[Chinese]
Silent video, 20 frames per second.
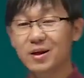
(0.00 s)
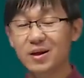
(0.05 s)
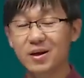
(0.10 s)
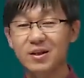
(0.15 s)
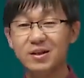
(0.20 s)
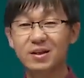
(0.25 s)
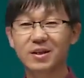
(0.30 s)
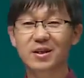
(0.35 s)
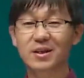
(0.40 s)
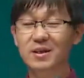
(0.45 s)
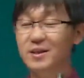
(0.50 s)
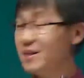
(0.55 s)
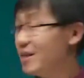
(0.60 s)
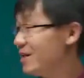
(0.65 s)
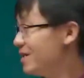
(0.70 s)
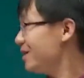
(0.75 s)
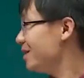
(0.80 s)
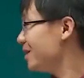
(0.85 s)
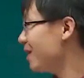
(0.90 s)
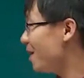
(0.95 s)
呃这个
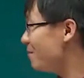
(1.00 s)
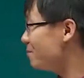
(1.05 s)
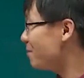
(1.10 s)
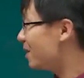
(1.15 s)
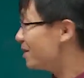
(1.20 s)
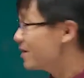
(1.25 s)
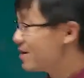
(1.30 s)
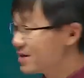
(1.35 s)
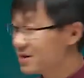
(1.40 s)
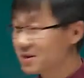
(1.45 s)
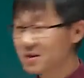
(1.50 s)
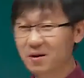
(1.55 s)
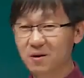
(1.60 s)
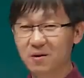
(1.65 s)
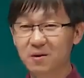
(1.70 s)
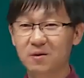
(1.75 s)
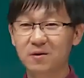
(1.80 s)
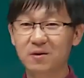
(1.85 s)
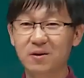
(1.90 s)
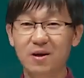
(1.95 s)
前期谈判的时
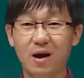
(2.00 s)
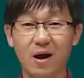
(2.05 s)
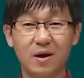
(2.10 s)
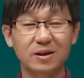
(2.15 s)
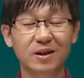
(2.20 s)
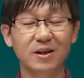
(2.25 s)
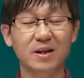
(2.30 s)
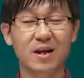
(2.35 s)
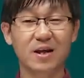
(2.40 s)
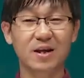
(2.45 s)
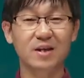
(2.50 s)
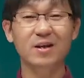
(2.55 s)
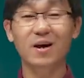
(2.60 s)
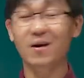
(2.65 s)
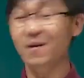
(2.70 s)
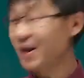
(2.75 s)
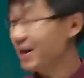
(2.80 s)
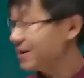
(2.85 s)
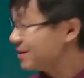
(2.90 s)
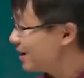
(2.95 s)
候啊，这个领
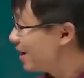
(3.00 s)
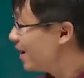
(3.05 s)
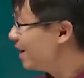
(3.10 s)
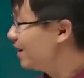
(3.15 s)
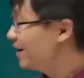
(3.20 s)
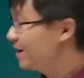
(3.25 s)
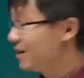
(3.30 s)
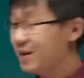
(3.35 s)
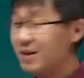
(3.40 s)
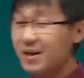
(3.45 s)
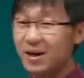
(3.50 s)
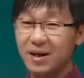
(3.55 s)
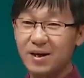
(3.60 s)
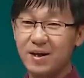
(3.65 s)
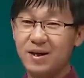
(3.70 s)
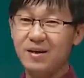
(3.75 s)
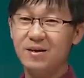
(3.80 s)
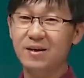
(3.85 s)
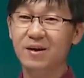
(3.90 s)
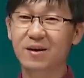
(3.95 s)
导还在，你给
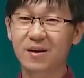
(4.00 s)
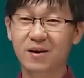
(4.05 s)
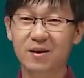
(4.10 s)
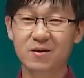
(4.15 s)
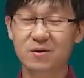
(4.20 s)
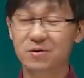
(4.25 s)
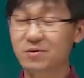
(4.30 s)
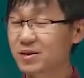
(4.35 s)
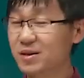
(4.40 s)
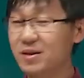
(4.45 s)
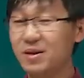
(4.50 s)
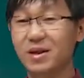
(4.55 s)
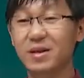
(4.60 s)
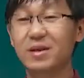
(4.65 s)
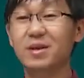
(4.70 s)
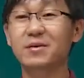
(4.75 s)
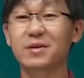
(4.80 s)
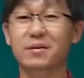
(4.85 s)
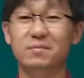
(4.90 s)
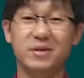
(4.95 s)
个领导好处，这个领
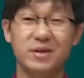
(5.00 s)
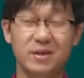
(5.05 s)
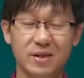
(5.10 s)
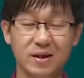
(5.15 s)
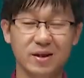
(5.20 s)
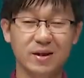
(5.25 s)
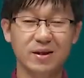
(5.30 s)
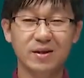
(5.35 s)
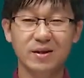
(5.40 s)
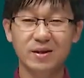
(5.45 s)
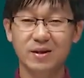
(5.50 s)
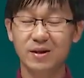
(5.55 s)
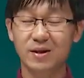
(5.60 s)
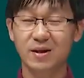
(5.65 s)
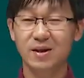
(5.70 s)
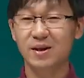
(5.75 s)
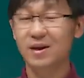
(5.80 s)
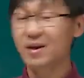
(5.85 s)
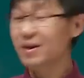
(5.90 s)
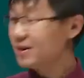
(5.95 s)
导也批了
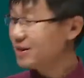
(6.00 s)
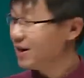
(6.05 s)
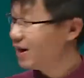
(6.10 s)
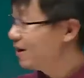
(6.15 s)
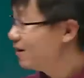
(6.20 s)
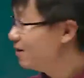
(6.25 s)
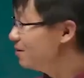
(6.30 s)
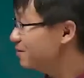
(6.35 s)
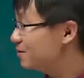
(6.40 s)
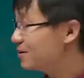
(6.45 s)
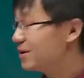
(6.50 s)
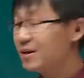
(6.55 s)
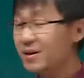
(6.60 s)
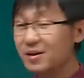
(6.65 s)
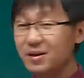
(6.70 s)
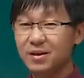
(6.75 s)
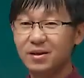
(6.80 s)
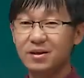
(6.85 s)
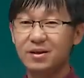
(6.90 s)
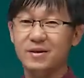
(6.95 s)
啊。然后
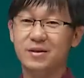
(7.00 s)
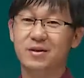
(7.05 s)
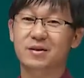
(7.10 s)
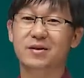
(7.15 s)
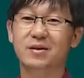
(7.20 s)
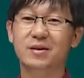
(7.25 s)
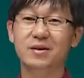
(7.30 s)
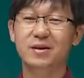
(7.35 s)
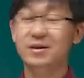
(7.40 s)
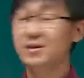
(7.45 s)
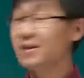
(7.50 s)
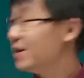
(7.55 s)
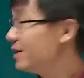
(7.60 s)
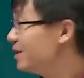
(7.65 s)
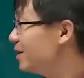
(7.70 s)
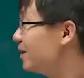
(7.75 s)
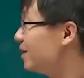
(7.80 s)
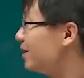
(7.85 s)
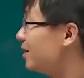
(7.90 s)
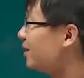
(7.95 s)
呢，嗯，在
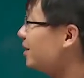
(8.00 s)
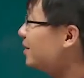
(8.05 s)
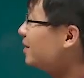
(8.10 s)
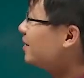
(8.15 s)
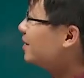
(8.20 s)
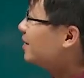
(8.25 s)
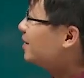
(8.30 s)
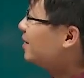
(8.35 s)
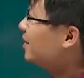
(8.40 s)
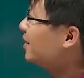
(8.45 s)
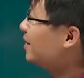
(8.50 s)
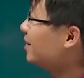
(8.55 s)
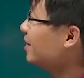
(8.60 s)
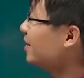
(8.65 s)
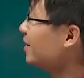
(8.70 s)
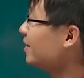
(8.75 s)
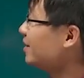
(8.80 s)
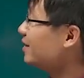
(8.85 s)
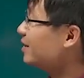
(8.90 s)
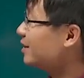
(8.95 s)
这个
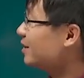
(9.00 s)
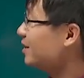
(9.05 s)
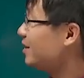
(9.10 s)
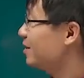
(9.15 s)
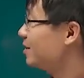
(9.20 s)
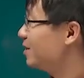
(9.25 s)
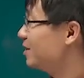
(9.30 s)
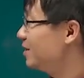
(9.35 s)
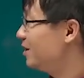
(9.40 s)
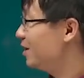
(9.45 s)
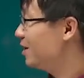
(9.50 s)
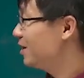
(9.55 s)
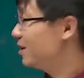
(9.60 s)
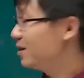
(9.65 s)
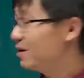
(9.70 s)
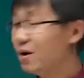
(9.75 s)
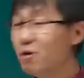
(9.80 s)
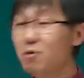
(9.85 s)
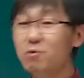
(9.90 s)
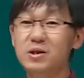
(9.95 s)
呃这个
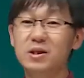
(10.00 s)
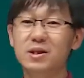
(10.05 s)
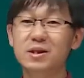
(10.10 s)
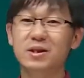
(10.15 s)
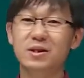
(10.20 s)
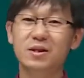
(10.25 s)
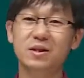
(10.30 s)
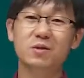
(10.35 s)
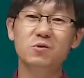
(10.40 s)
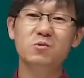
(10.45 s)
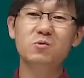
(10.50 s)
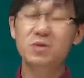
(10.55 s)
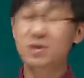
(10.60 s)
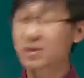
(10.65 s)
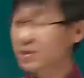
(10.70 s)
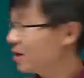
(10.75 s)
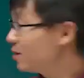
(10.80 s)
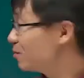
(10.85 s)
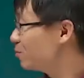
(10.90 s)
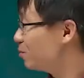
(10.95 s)
呃后继的这个过
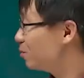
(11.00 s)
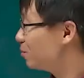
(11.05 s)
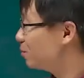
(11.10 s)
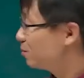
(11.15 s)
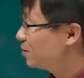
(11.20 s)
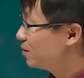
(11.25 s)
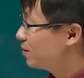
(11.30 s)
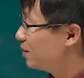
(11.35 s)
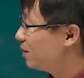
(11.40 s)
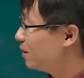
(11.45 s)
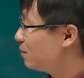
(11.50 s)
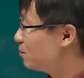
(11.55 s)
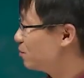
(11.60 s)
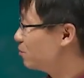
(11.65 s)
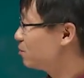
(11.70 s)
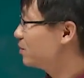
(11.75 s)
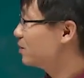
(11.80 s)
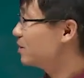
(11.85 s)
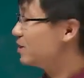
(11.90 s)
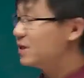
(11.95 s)
程当中啊，比
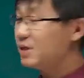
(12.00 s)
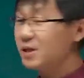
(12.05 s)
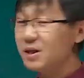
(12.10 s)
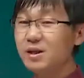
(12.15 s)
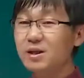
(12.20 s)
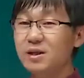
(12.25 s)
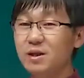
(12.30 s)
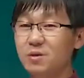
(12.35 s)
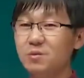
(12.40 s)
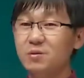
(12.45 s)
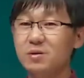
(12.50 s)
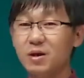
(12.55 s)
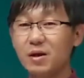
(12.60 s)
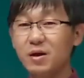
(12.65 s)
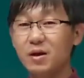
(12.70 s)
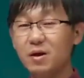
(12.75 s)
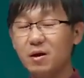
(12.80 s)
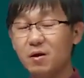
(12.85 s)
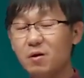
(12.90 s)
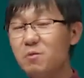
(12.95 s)
如这个签订合同的
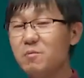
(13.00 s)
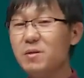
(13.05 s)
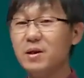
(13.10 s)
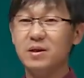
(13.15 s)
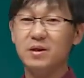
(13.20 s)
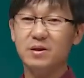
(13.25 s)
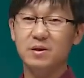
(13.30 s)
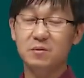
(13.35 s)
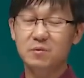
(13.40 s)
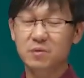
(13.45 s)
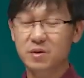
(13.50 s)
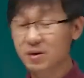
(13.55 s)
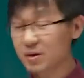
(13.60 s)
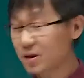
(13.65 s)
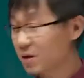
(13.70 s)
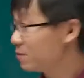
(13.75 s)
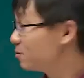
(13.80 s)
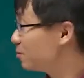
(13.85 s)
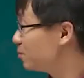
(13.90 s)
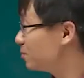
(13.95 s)
后面的这个过程
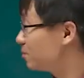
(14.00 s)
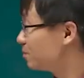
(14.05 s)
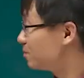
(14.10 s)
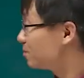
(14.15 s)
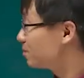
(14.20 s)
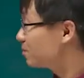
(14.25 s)
当中。